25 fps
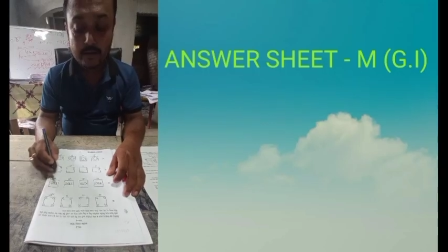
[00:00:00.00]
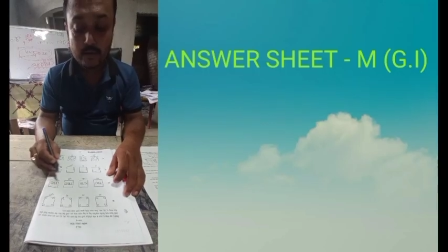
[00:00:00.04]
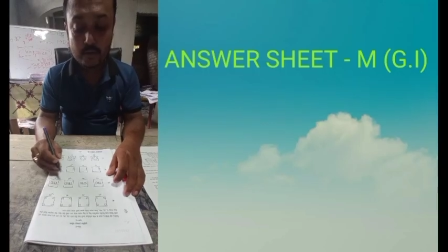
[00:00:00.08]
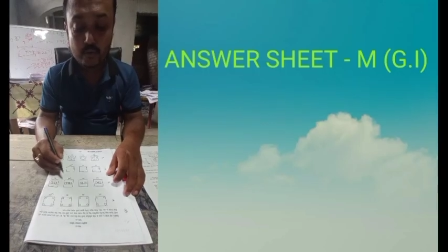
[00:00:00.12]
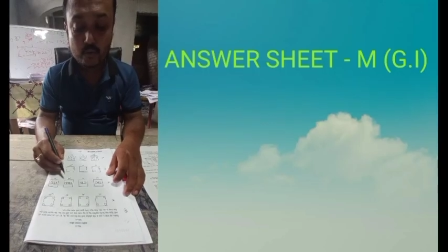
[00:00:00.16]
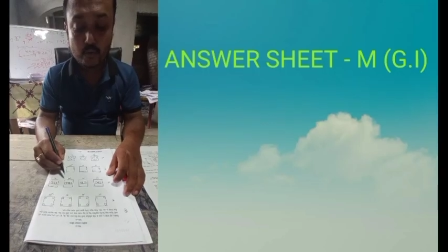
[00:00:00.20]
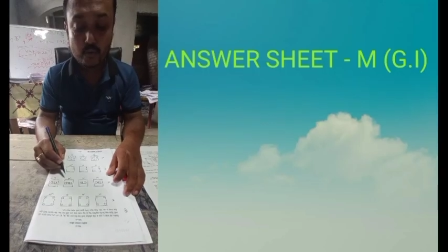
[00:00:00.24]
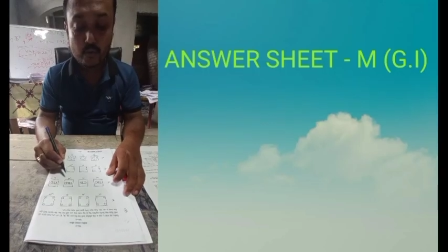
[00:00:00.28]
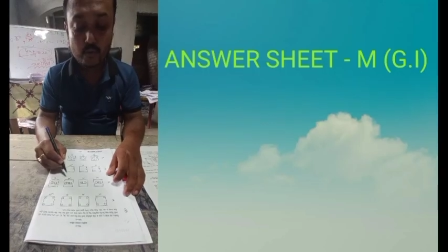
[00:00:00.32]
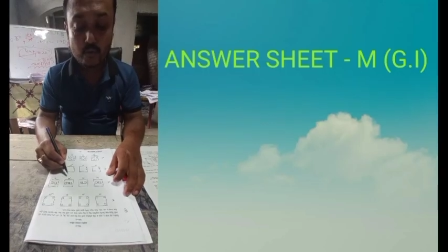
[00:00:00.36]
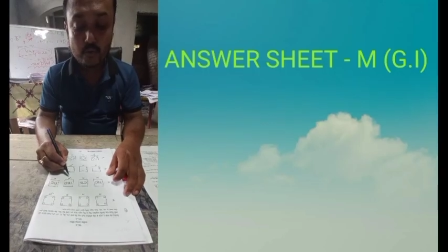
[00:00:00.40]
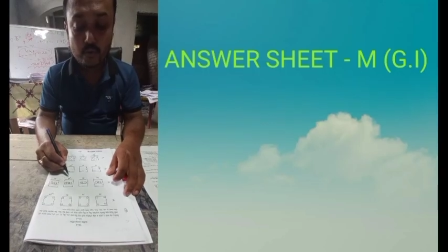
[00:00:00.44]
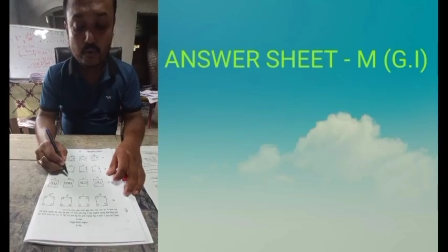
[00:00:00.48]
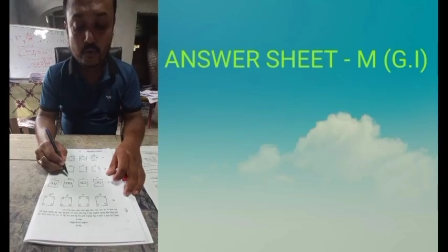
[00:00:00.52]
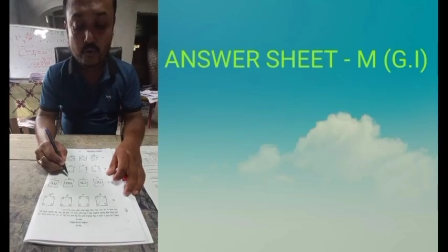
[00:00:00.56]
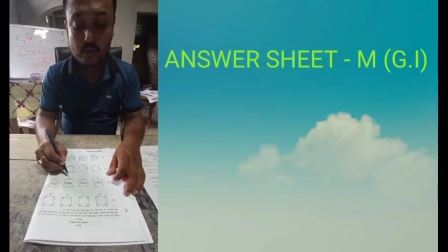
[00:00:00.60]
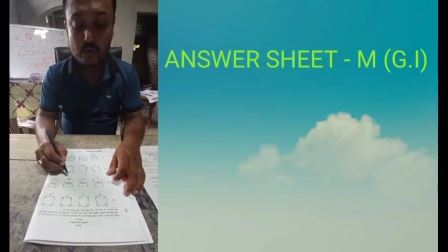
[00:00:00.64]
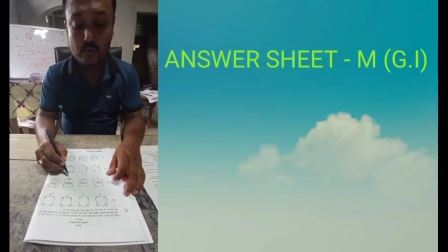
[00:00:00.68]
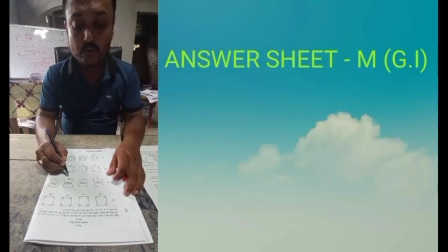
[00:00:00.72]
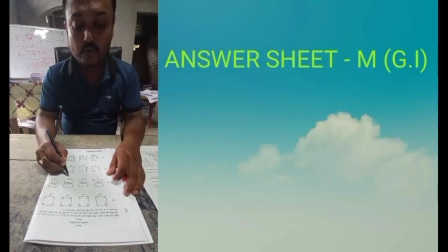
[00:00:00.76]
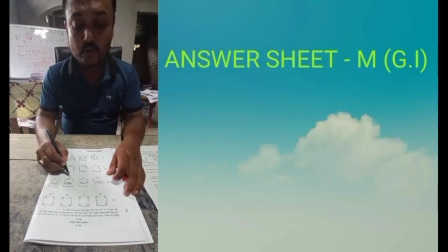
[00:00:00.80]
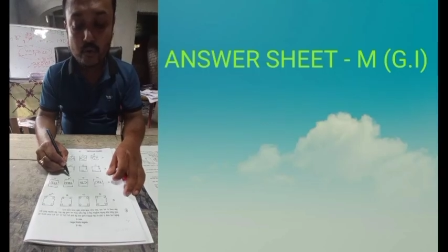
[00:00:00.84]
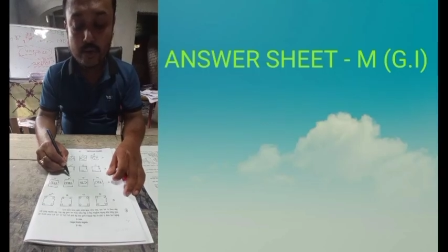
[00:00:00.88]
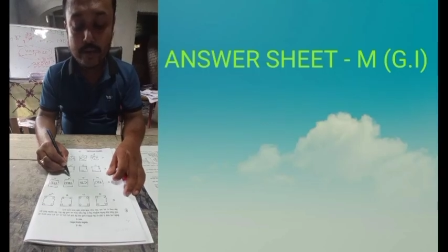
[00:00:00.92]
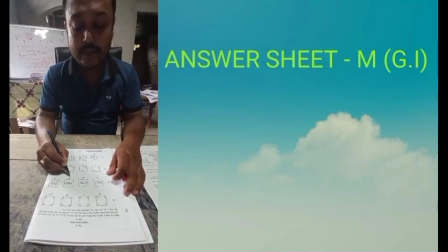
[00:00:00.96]
টু
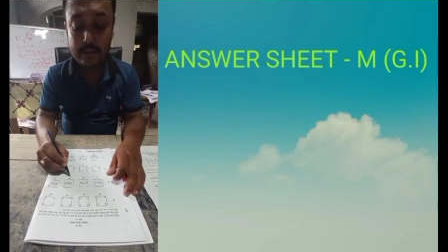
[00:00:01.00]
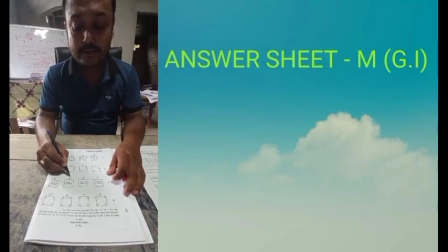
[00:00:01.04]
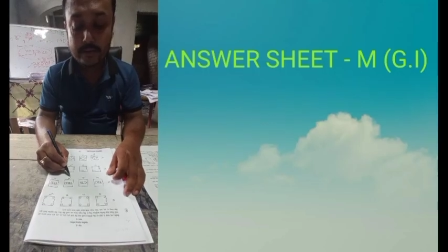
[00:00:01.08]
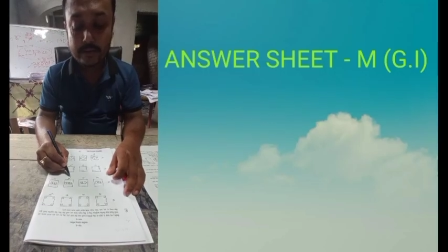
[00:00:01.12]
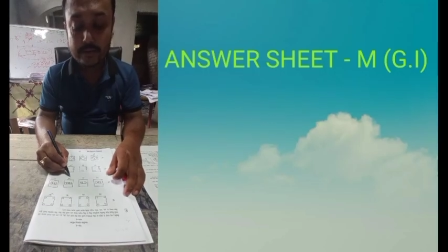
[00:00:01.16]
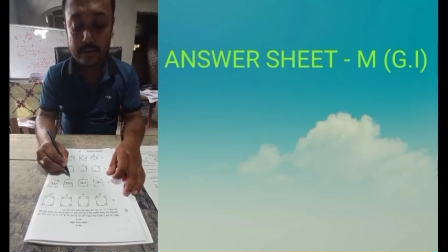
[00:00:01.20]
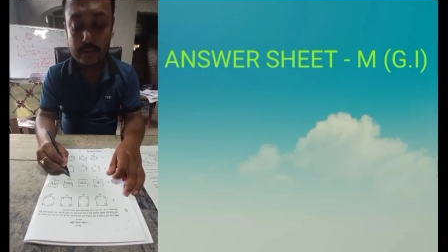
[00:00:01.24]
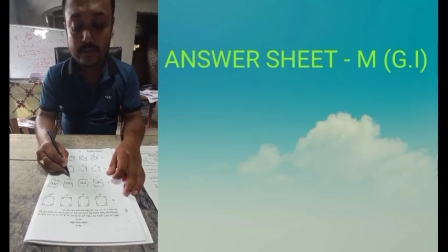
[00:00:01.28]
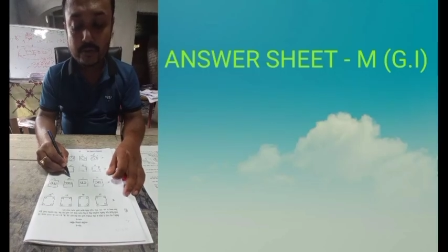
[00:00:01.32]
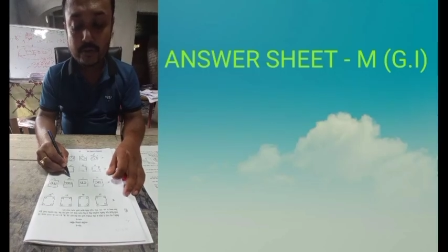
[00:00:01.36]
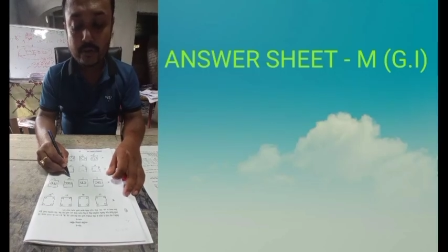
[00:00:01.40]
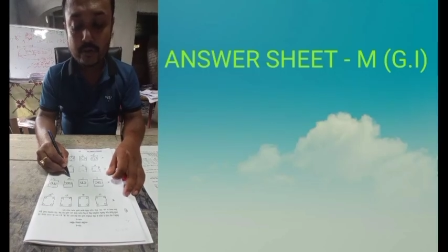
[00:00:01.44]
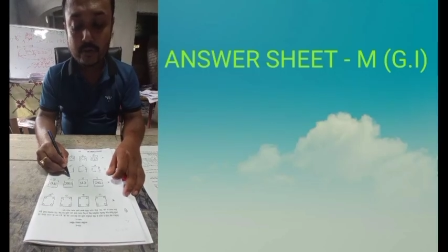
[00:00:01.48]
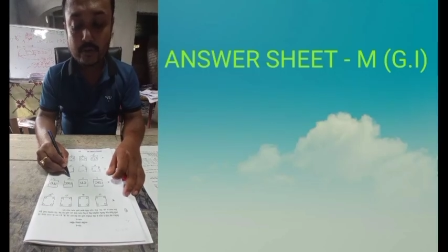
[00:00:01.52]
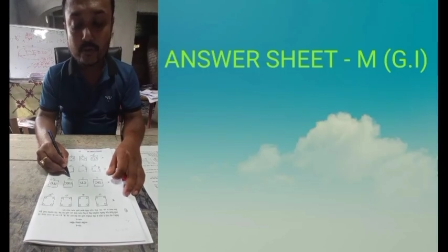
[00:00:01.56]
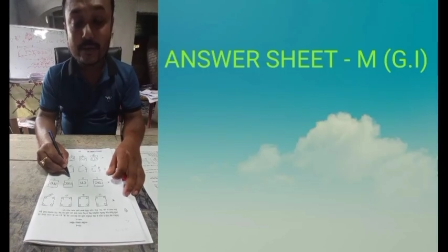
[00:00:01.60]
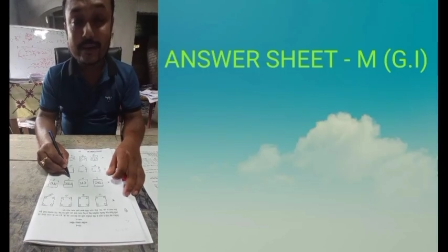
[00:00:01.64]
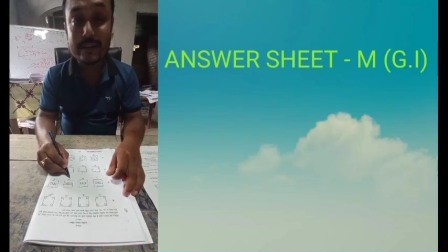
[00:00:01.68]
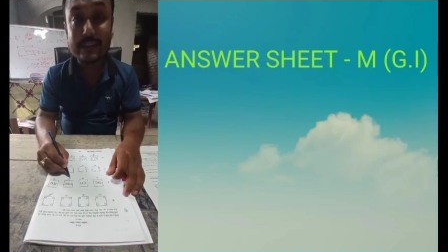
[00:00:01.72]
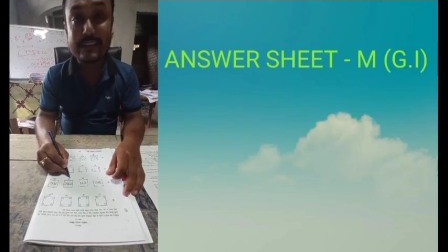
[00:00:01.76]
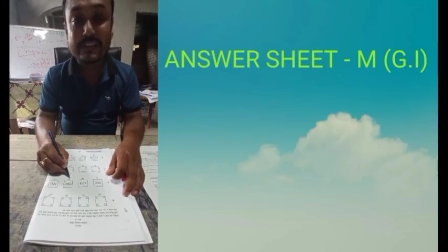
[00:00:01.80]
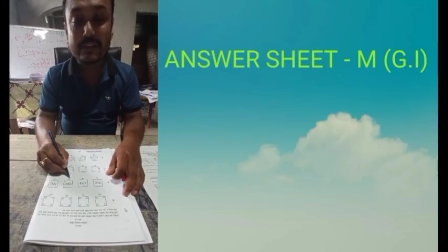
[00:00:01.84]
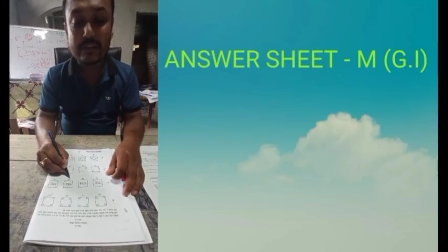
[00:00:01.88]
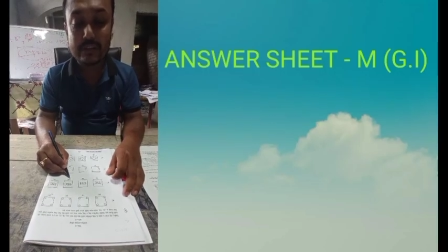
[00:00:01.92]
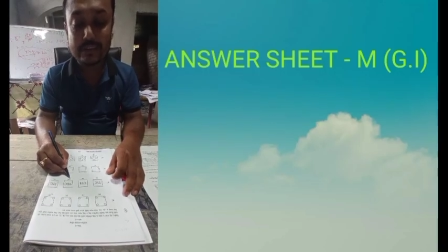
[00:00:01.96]
টু এর কী ছিল টু এর
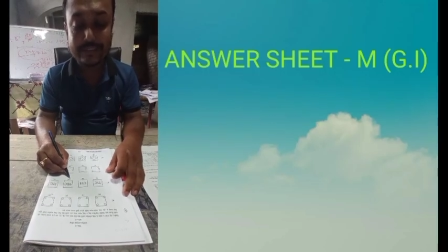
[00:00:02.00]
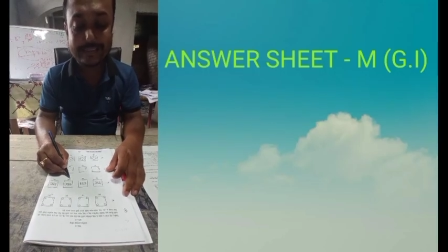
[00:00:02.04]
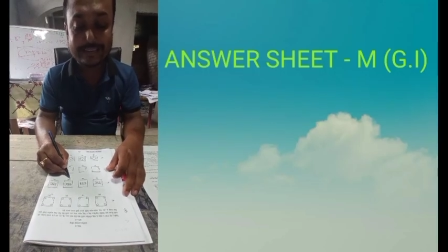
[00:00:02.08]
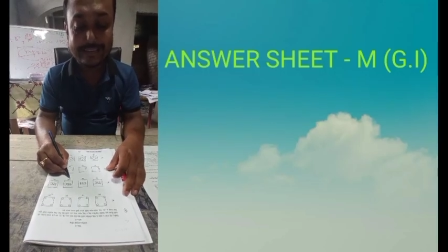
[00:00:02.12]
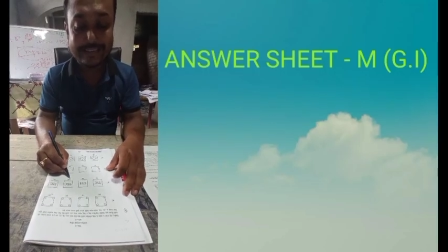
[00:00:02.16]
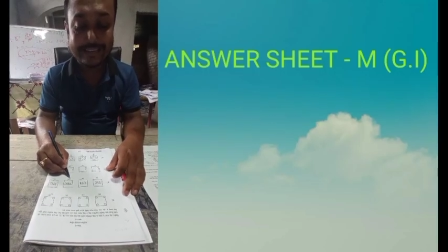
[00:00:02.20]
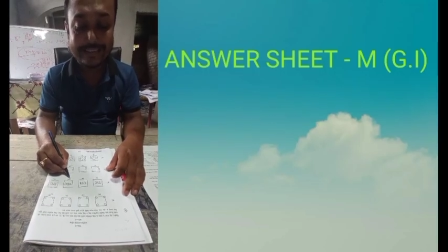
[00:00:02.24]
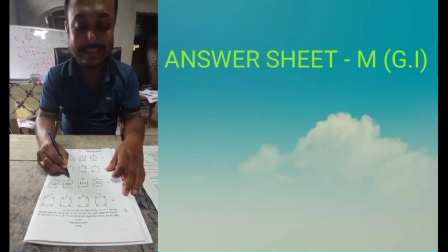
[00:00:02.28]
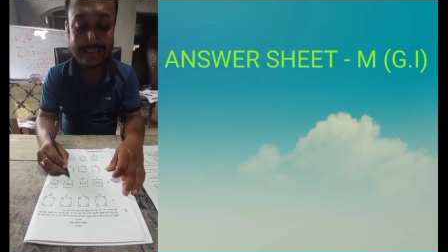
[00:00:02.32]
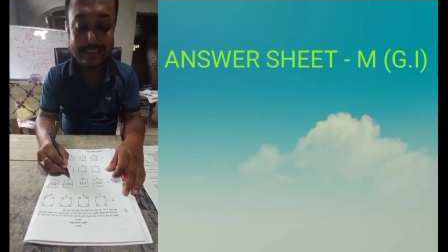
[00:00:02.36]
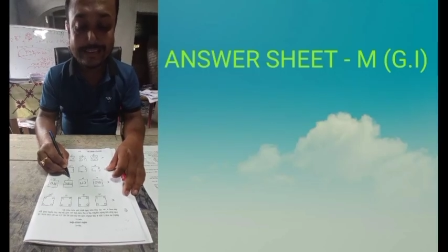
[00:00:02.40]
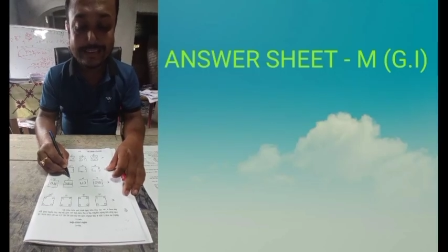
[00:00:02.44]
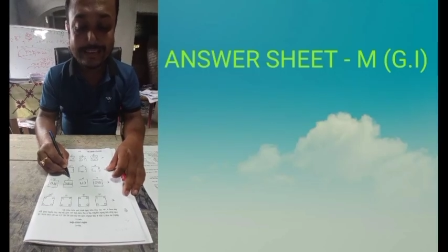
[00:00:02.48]
ছিল সি